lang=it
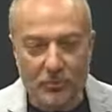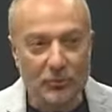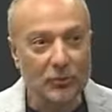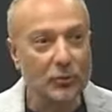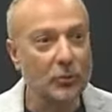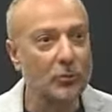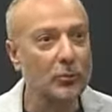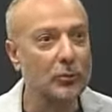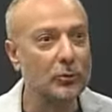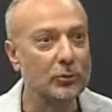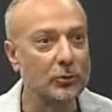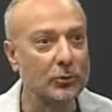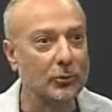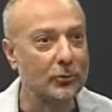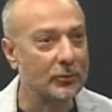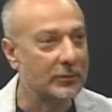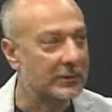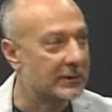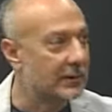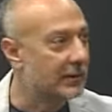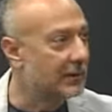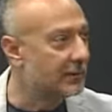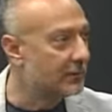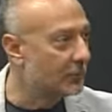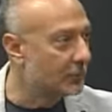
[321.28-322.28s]
molto
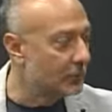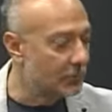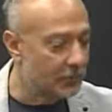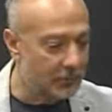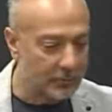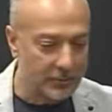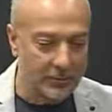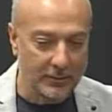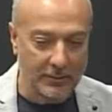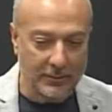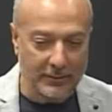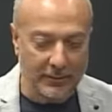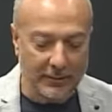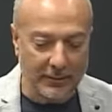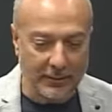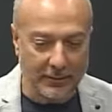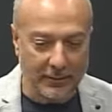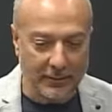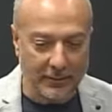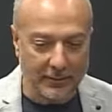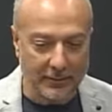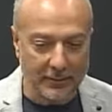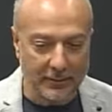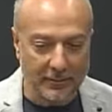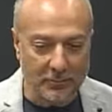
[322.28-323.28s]
contento
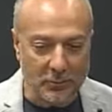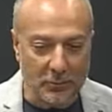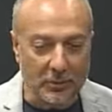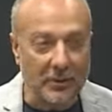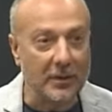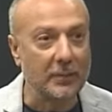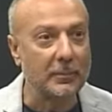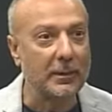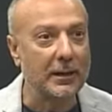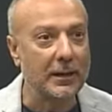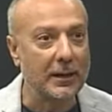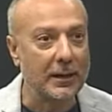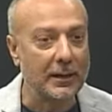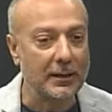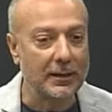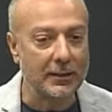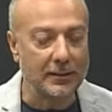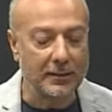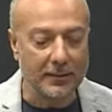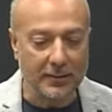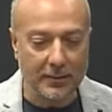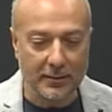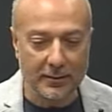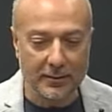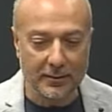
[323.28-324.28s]
di, di poter parlare
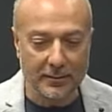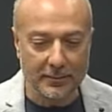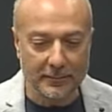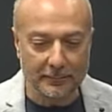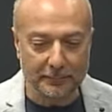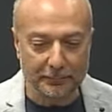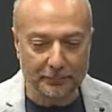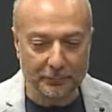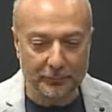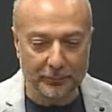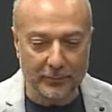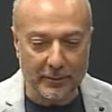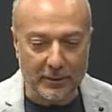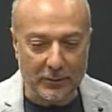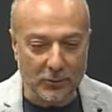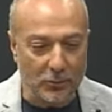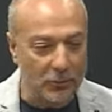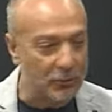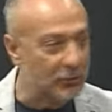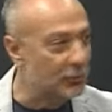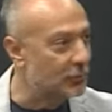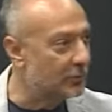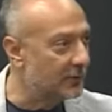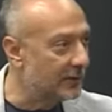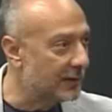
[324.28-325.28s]
della, del
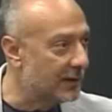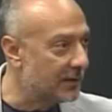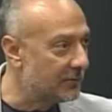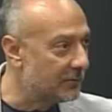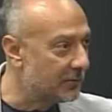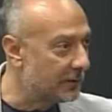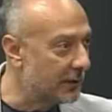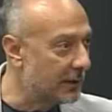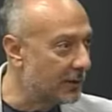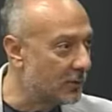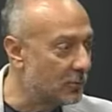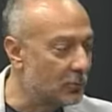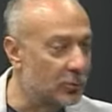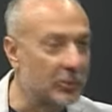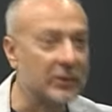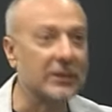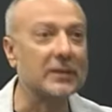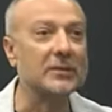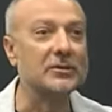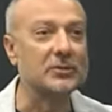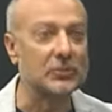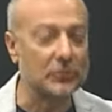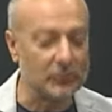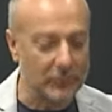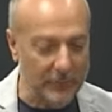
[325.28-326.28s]
corso di grafica e
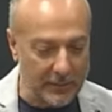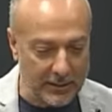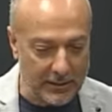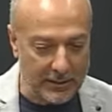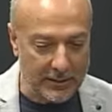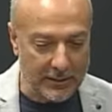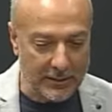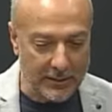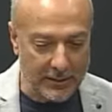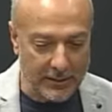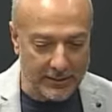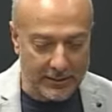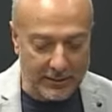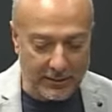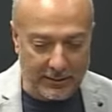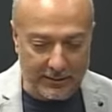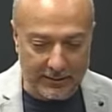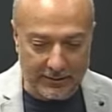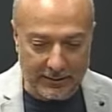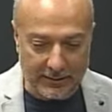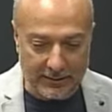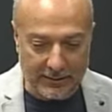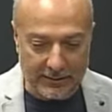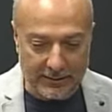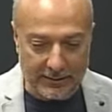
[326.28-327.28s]
comunicazione della,
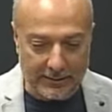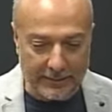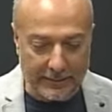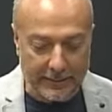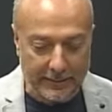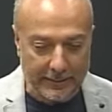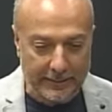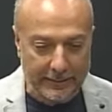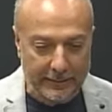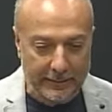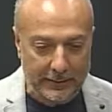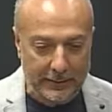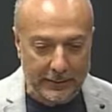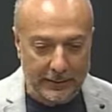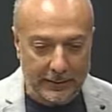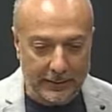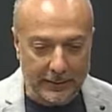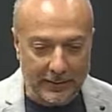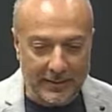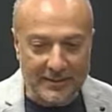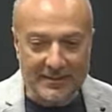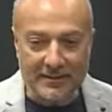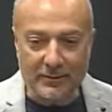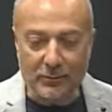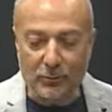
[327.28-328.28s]
dell'ITT.
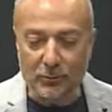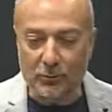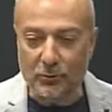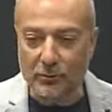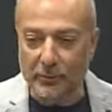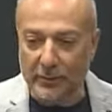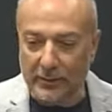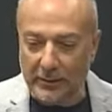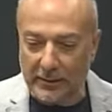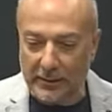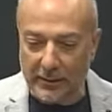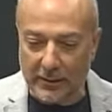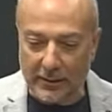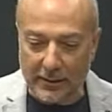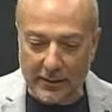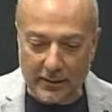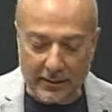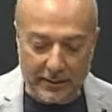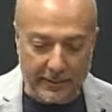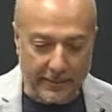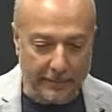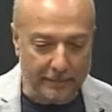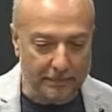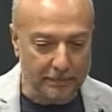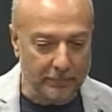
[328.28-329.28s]
Innanzitutto
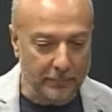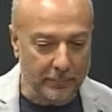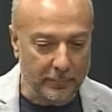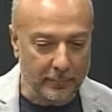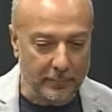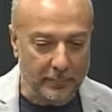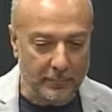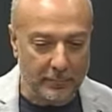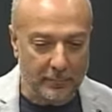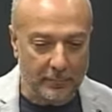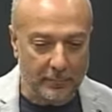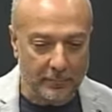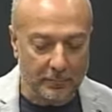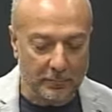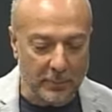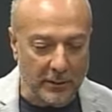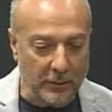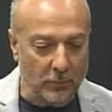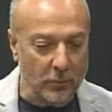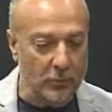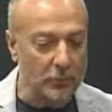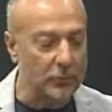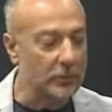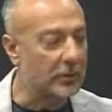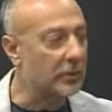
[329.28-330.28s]
perché mh, mm, per
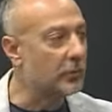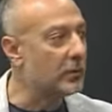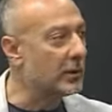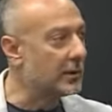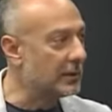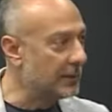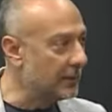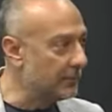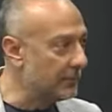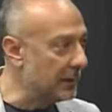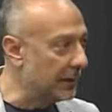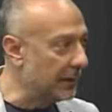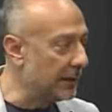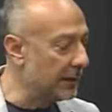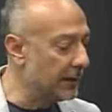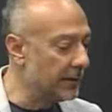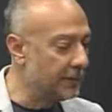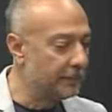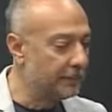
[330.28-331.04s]
quanto riguarda me,